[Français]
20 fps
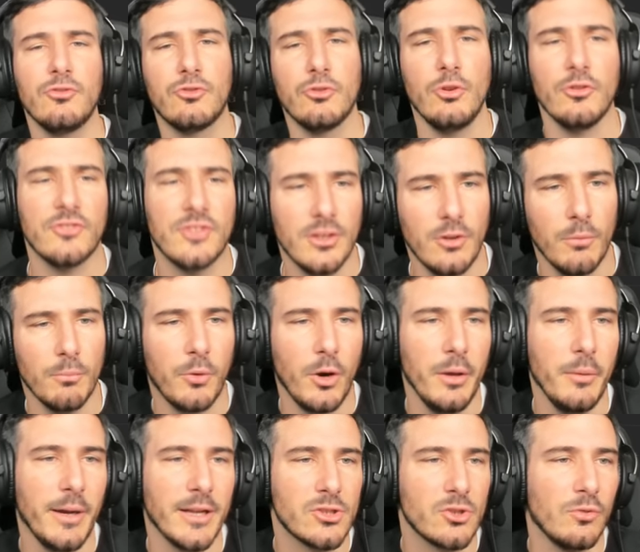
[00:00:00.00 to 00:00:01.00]
de se lancer dans le
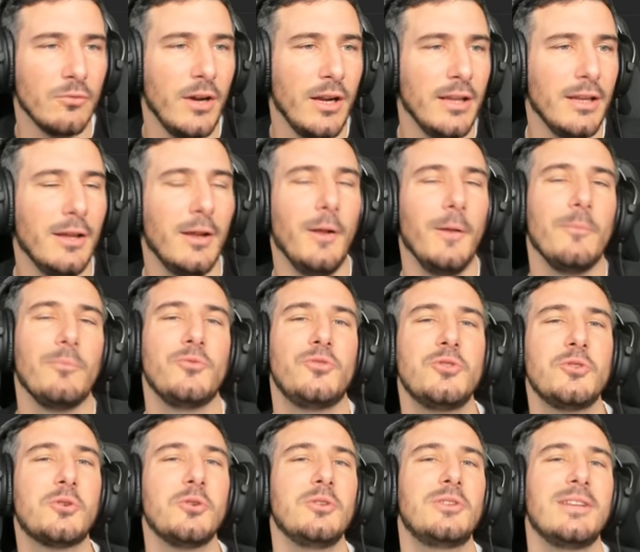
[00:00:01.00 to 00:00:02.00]
premier match, on va aller
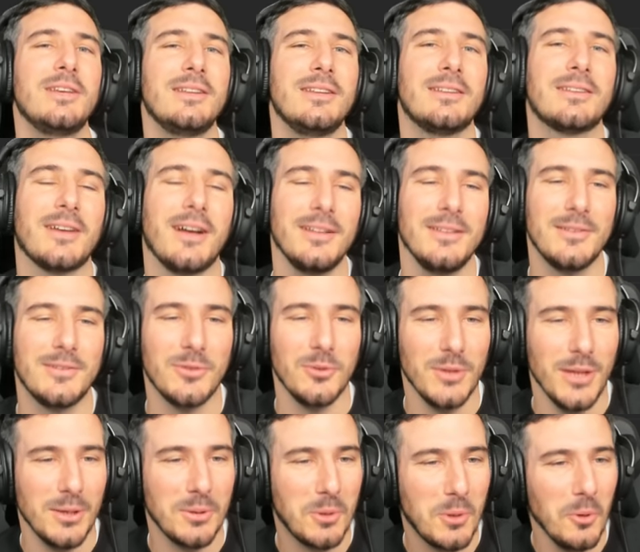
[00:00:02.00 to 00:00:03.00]
du côté des
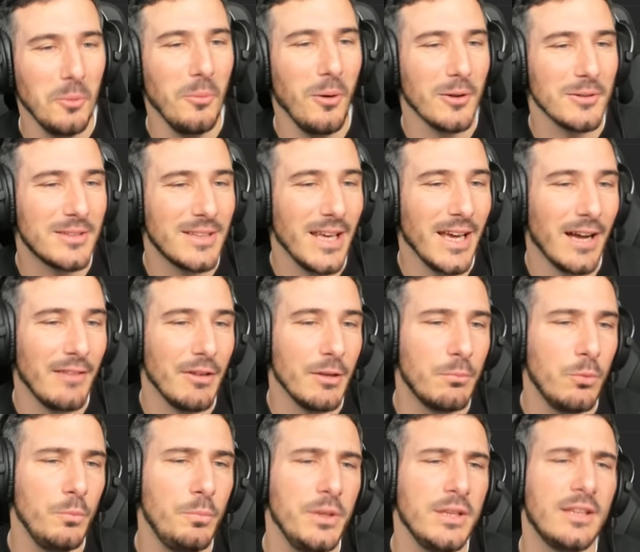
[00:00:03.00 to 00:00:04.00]
traditionnels commentaires avec
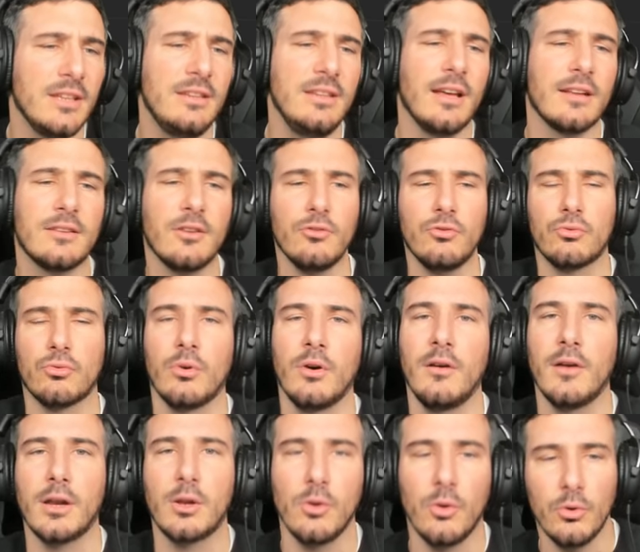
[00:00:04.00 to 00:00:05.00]
Bobby qui dit attention, hein,
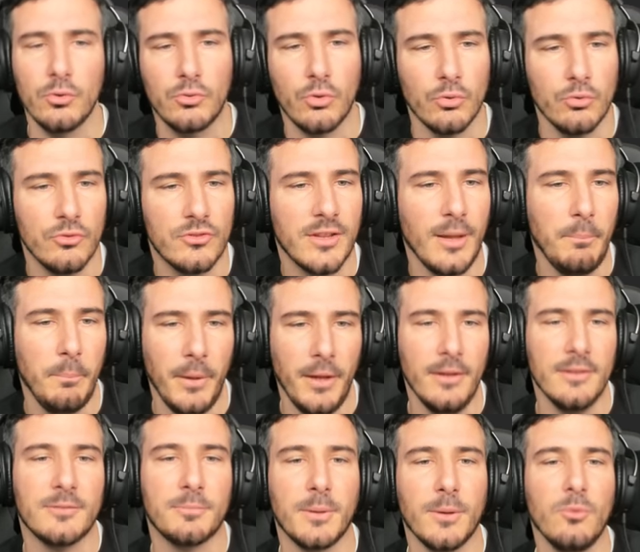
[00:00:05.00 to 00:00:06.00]
avec le retour du sapin,
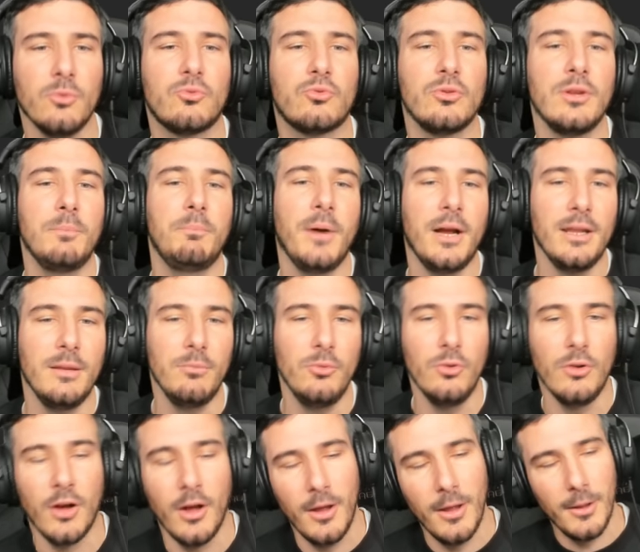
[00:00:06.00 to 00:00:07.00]
espérons que tu n'es pas les
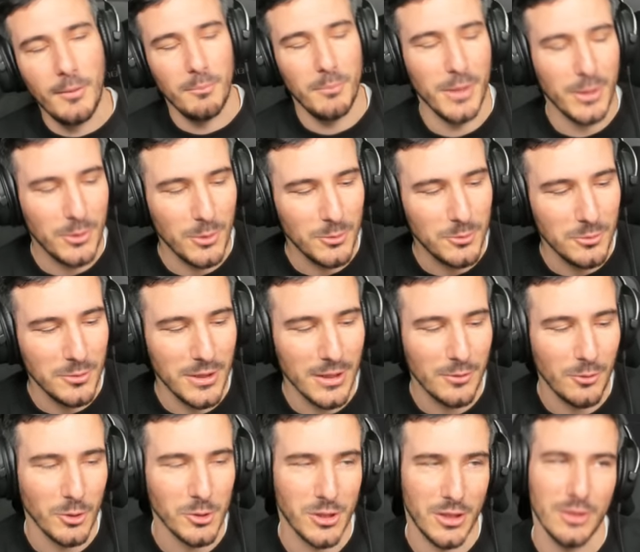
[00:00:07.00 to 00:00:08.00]
boules, mais que tu
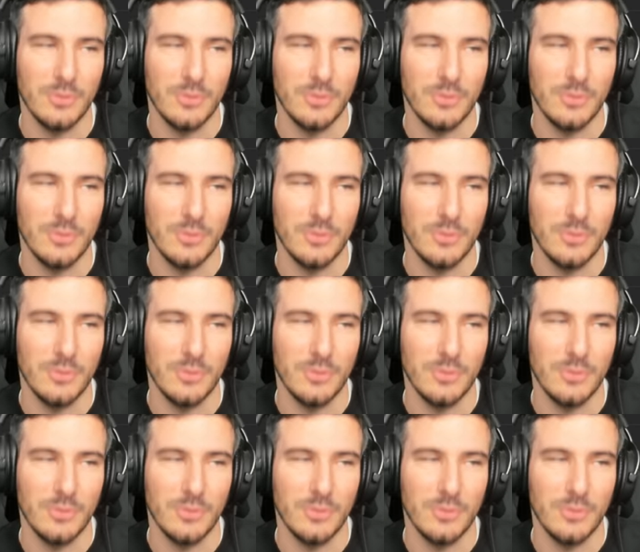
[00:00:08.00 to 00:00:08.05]
décroches